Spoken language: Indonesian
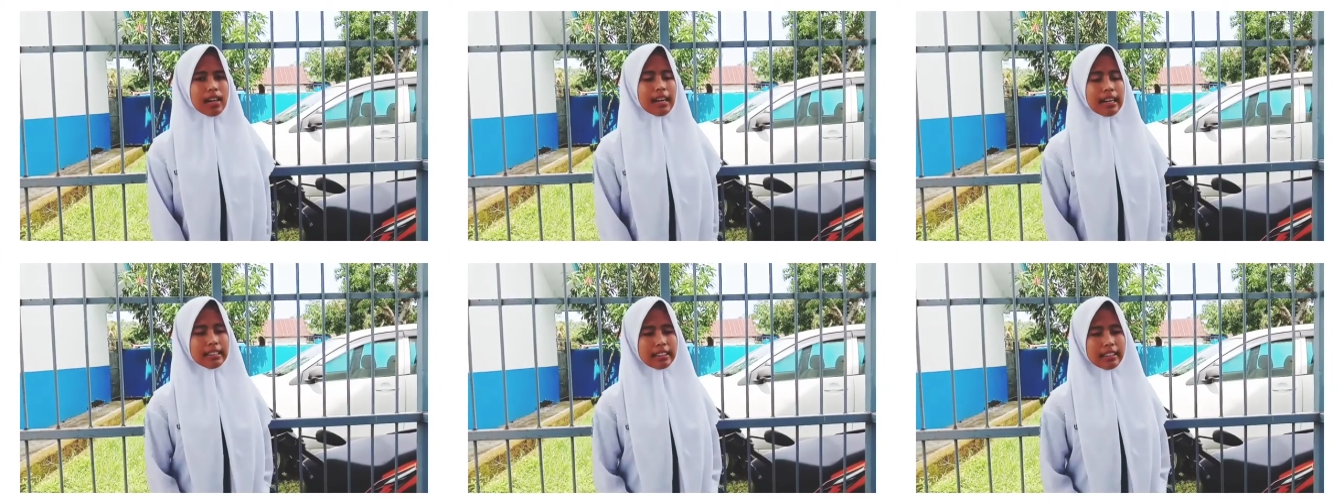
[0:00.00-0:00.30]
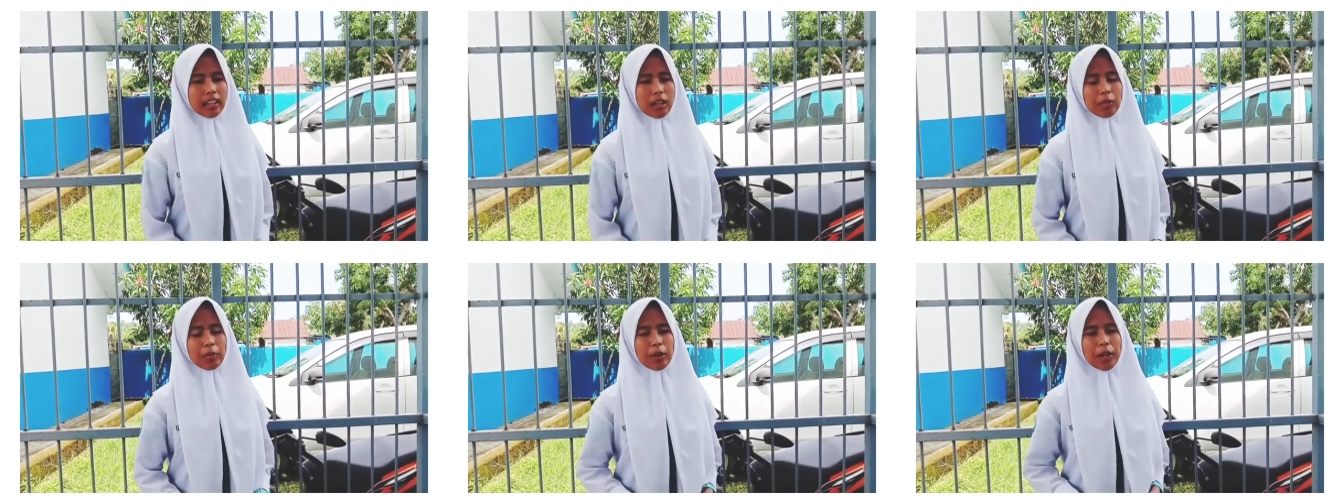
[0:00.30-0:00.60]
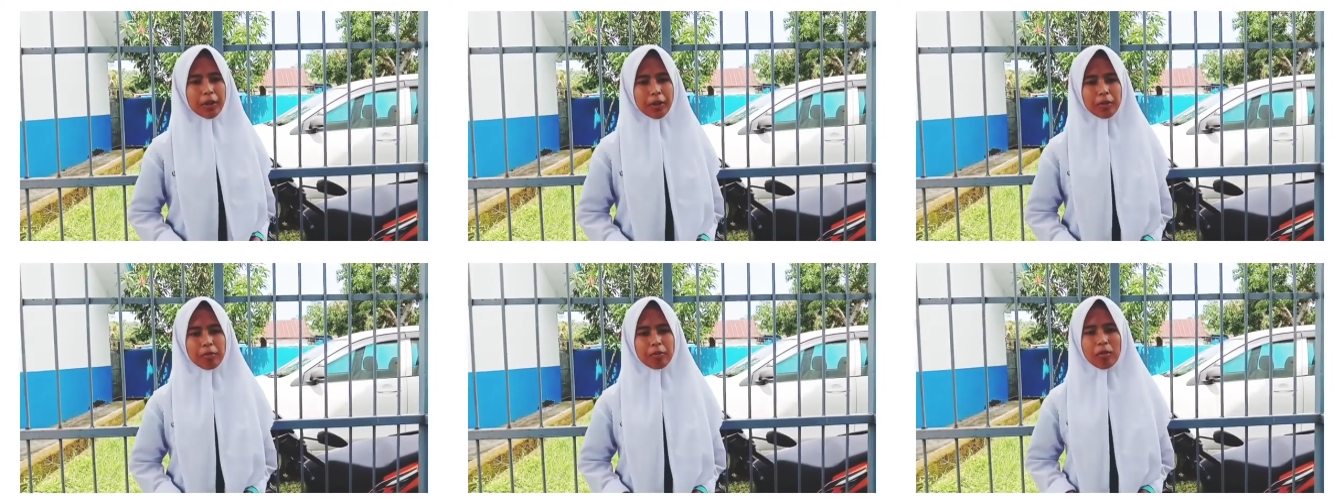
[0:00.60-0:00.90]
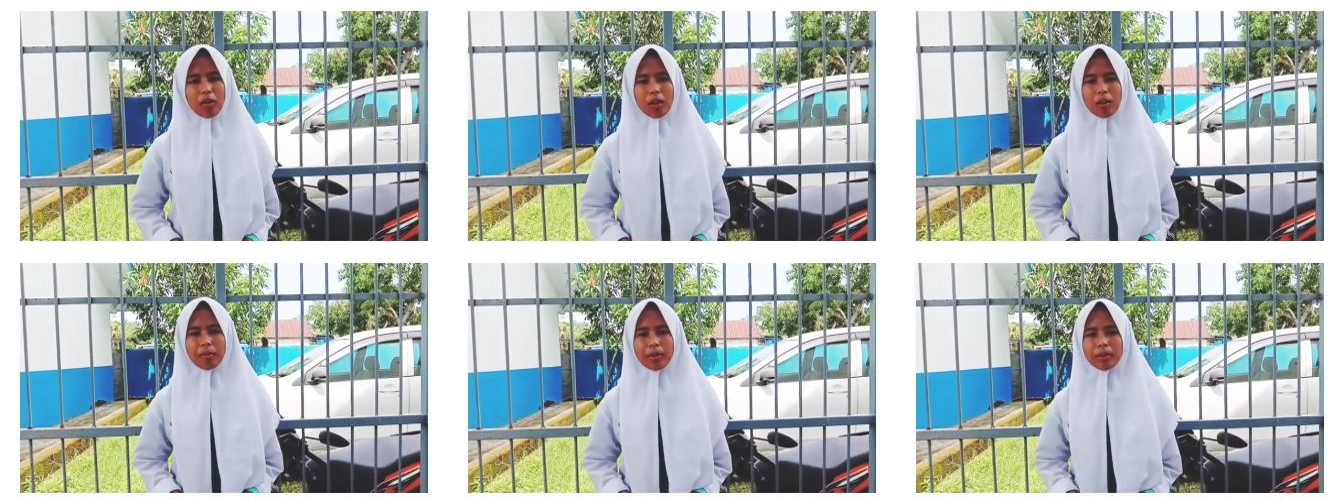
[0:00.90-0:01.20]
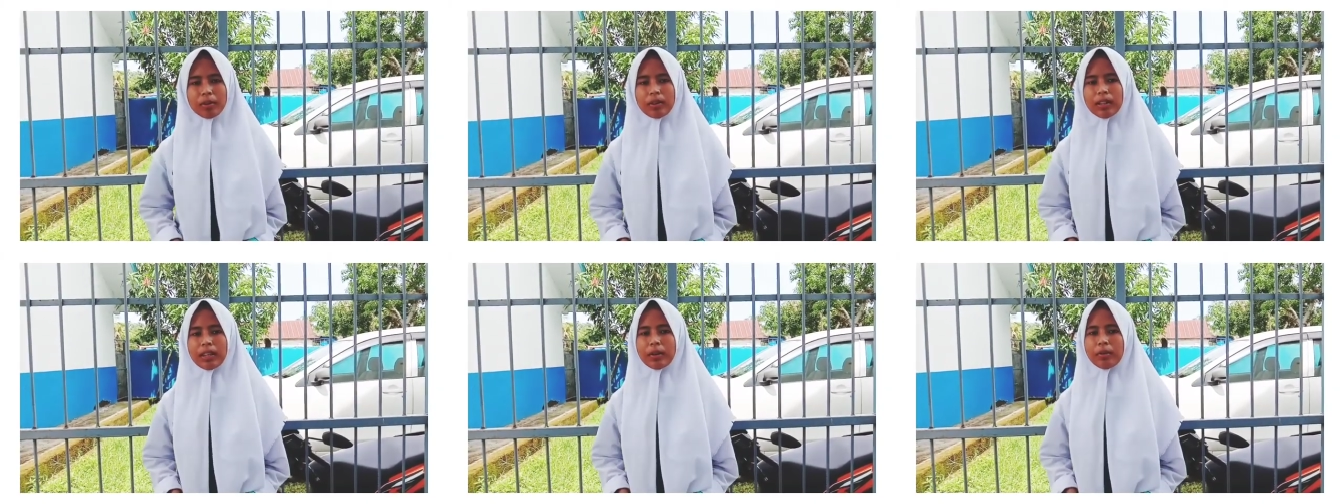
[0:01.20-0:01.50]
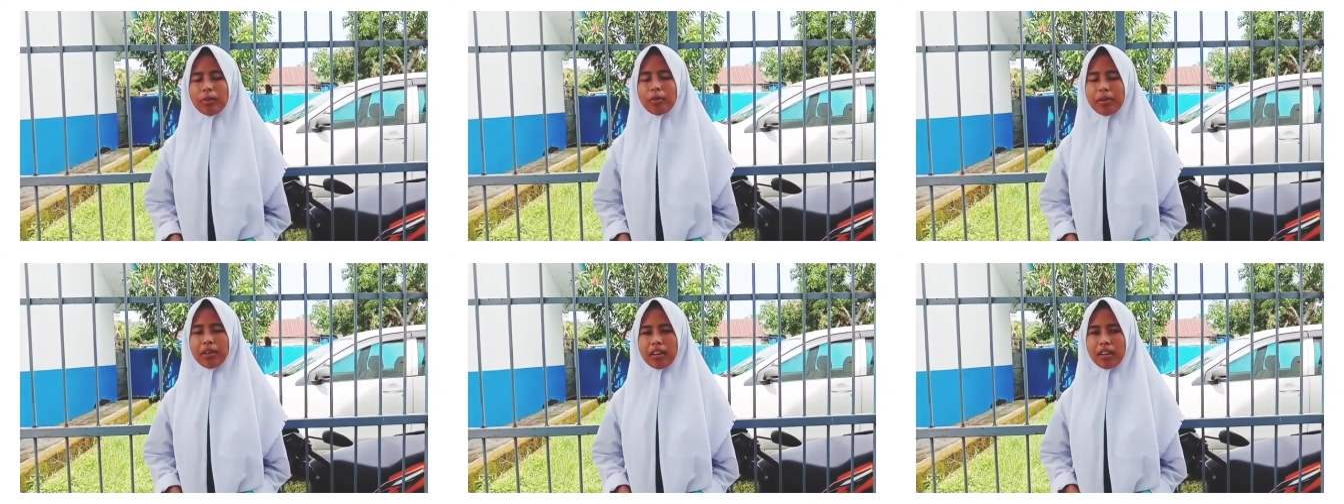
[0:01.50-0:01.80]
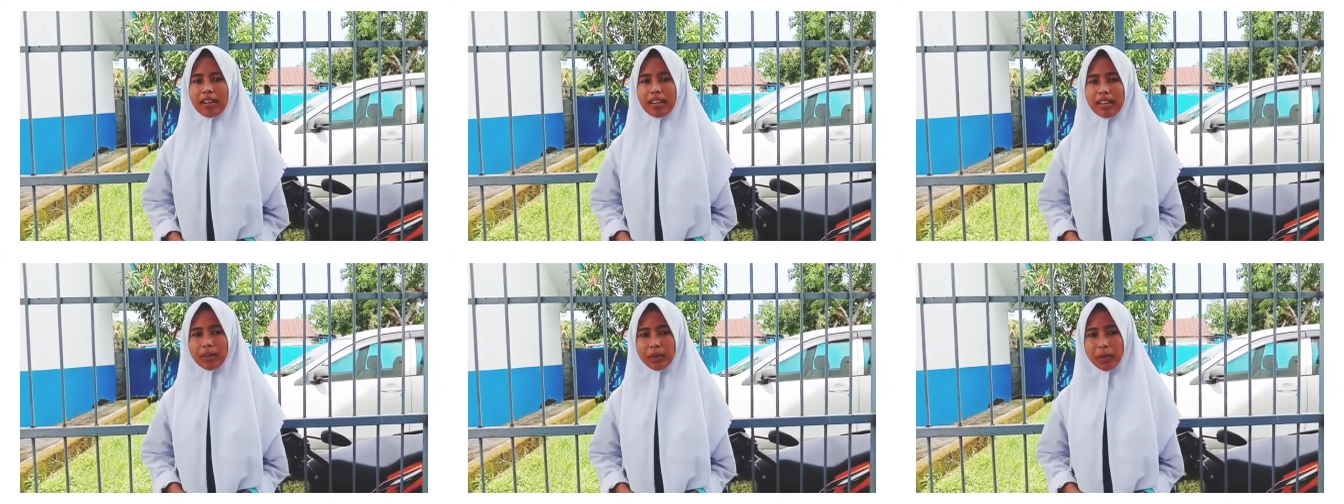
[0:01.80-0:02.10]
Assalamualaikum warahmatullahi
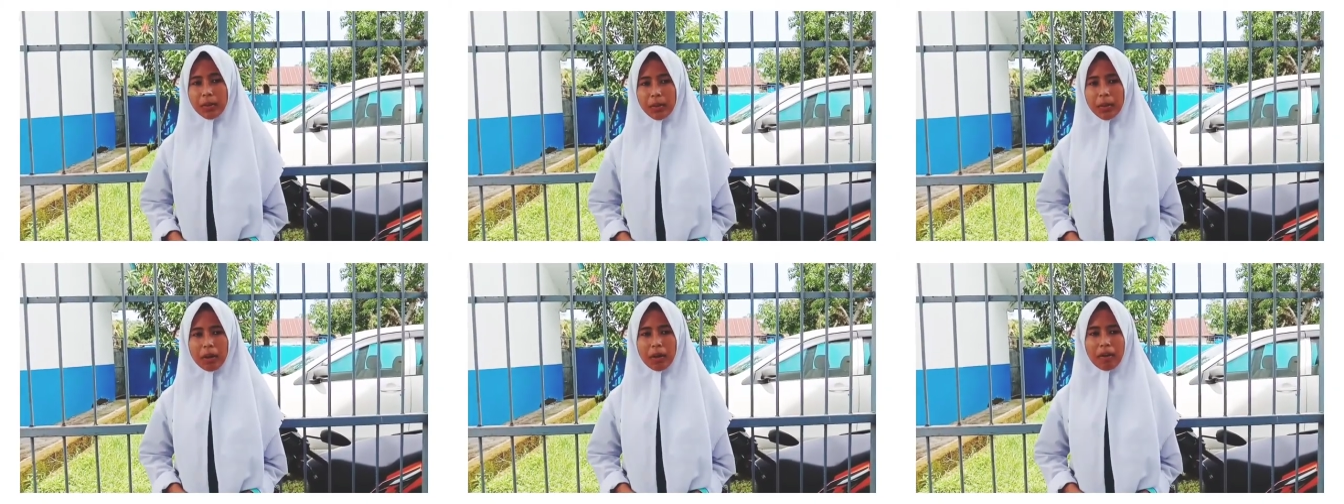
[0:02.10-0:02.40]
wabarakatuh.